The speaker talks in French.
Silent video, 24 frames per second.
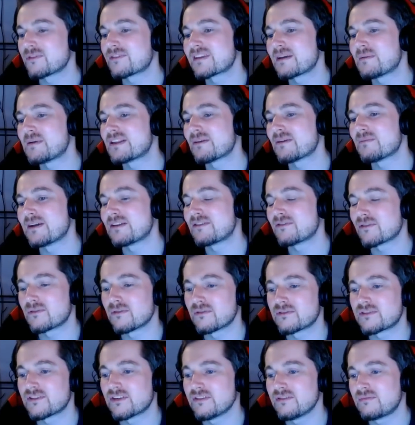Pourquoi ton stream est en
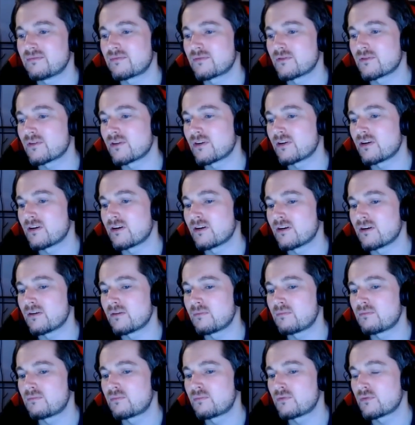mature contente pour,
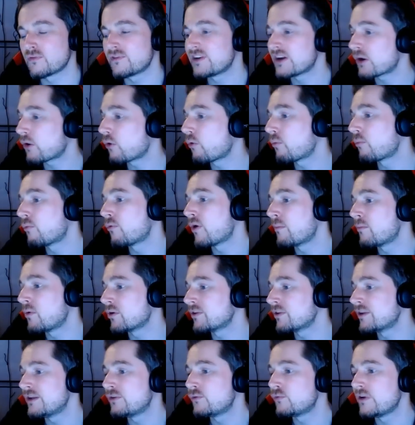euh, pour dire
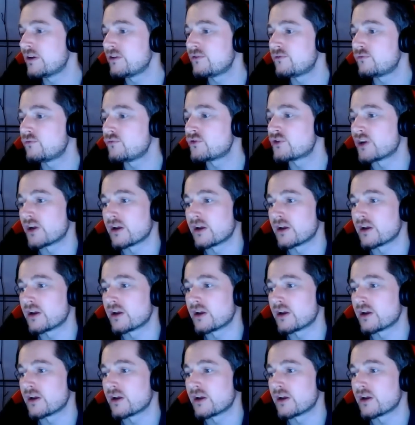qu'on peut aborder